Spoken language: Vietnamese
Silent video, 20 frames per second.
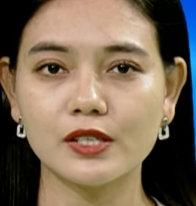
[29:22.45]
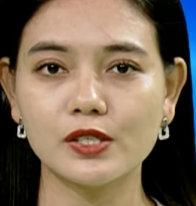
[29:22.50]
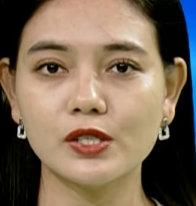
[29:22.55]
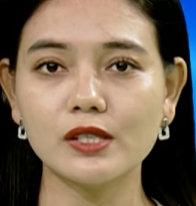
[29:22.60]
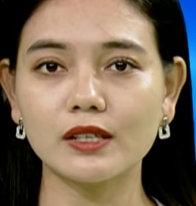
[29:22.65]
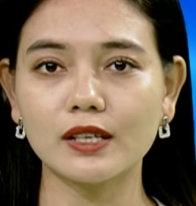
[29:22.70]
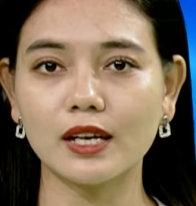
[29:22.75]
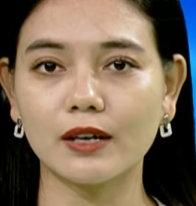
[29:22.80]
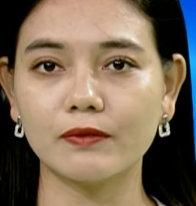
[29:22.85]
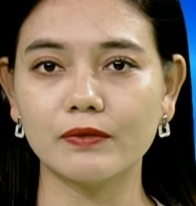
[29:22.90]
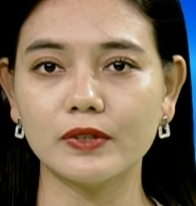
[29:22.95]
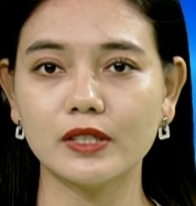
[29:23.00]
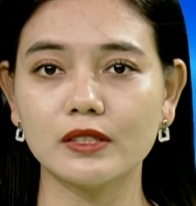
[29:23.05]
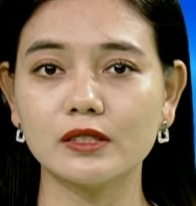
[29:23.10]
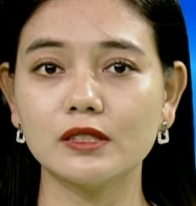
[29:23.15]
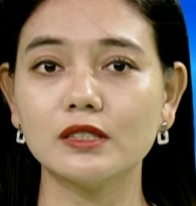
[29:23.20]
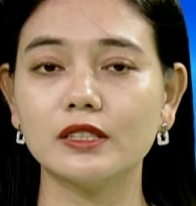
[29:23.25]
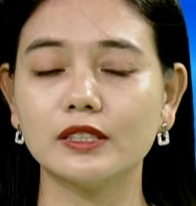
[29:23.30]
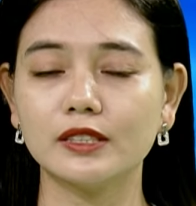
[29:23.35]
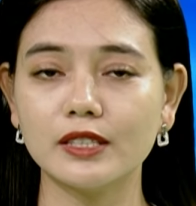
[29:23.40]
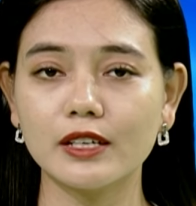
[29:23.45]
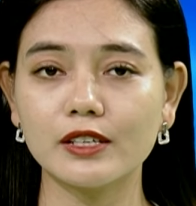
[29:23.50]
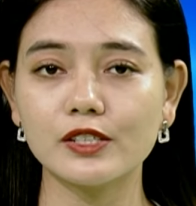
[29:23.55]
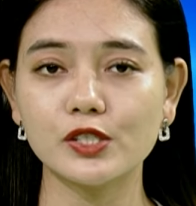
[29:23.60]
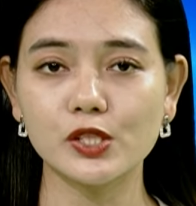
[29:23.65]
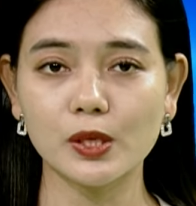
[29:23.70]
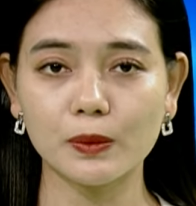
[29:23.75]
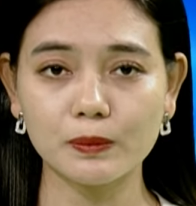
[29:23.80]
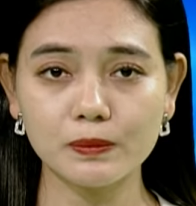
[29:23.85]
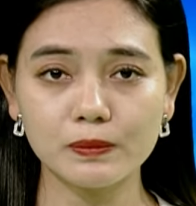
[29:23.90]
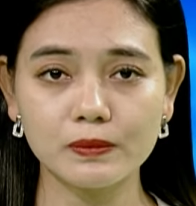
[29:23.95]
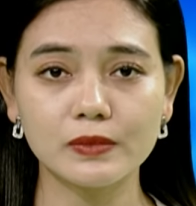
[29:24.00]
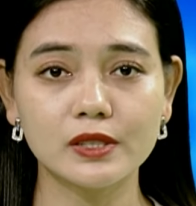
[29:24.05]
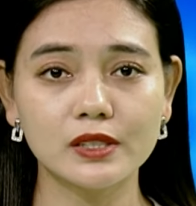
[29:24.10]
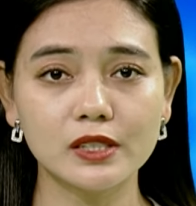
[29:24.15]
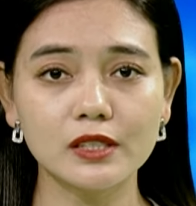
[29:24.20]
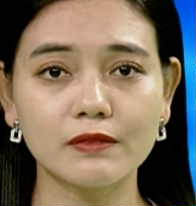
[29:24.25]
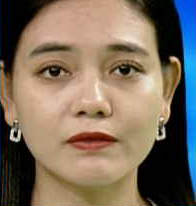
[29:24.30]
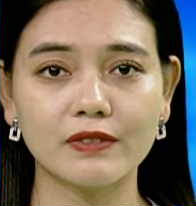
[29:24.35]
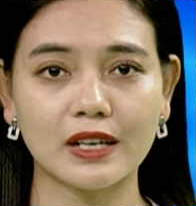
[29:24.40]
Trước là vì người dân trong
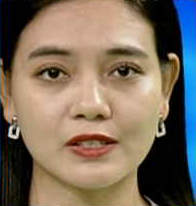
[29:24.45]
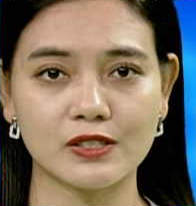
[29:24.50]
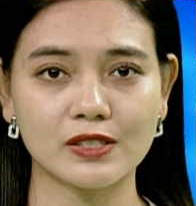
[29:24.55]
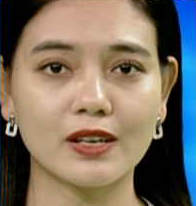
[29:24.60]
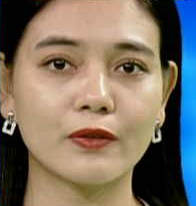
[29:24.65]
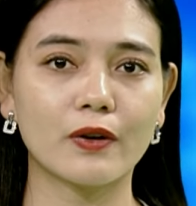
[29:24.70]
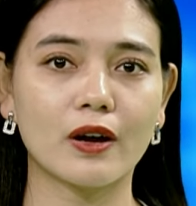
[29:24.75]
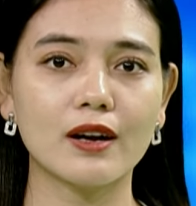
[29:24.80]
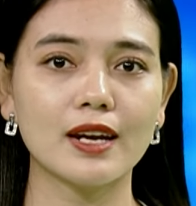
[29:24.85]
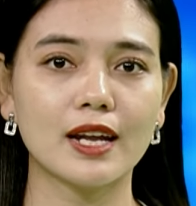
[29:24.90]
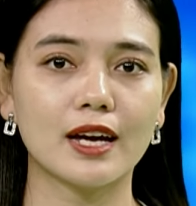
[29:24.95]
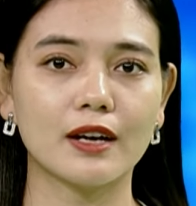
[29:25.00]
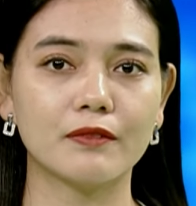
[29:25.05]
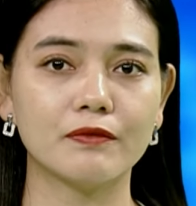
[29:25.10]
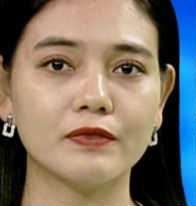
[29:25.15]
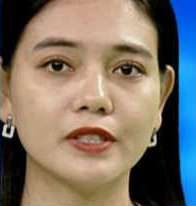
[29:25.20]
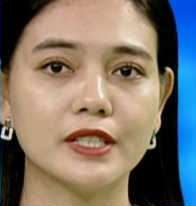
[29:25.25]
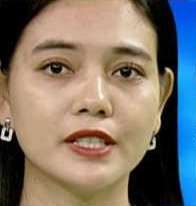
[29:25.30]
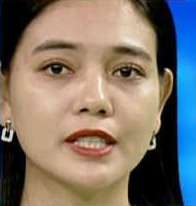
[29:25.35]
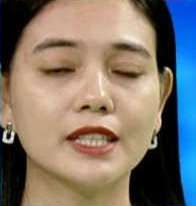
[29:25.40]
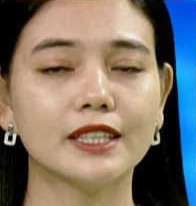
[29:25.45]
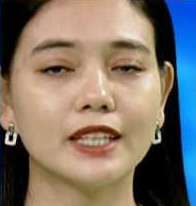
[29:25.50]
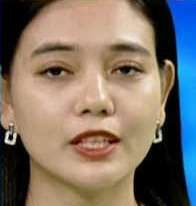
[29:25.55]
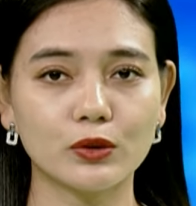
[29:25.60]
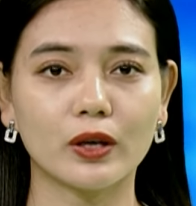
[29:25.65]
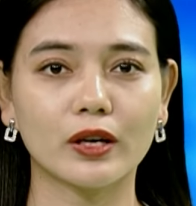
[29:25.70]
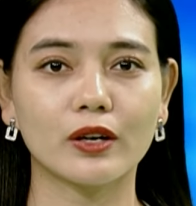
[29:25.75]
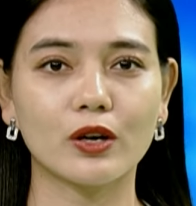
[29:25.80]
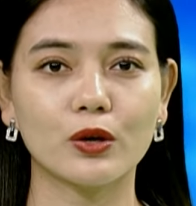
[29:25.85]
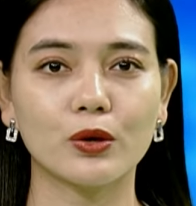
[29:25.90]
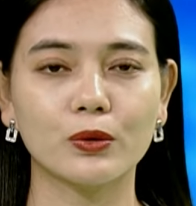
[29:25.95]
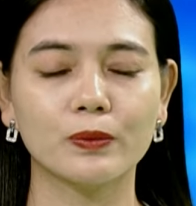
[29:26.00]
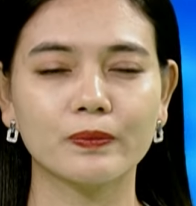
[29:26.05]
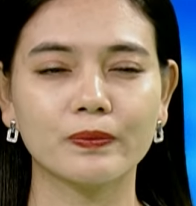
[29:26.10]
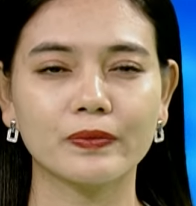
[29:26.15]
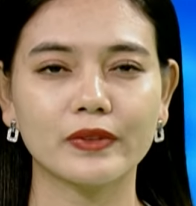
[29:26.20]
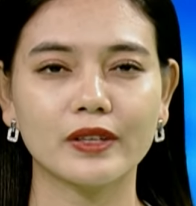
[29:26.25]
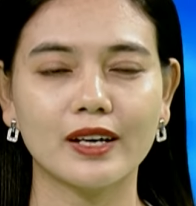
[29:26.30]
nước và sau đó là vì kinh tế toàn cầu.